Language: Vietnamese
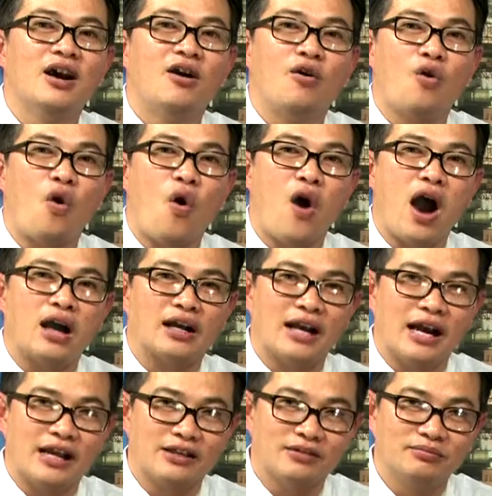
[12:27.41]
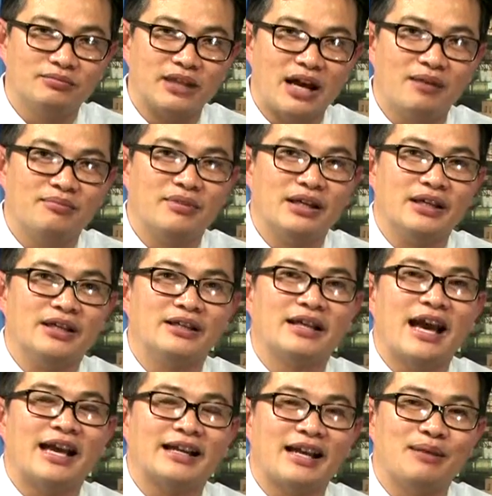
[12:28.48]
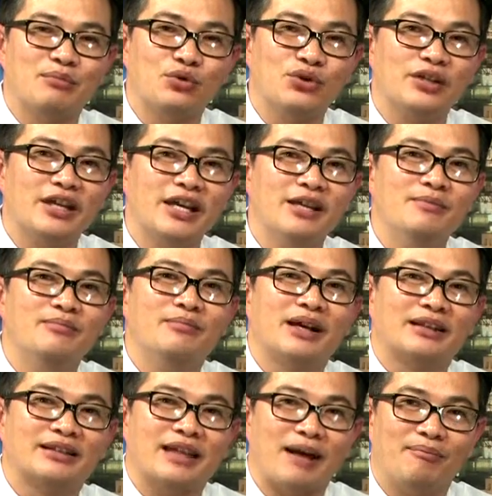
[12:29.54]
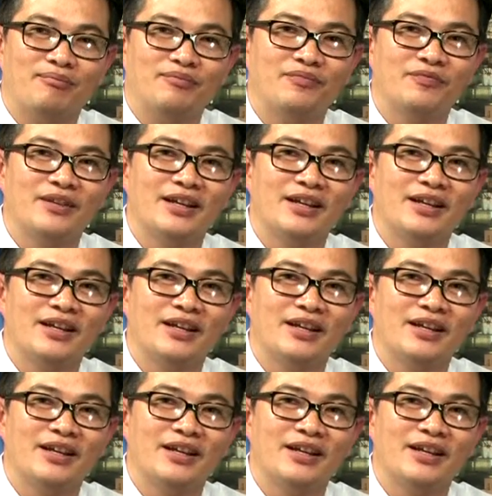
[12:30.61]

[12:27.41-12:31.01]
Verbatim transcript: hoặc là chúng ta bị ngay cả mũi kim mà tẩm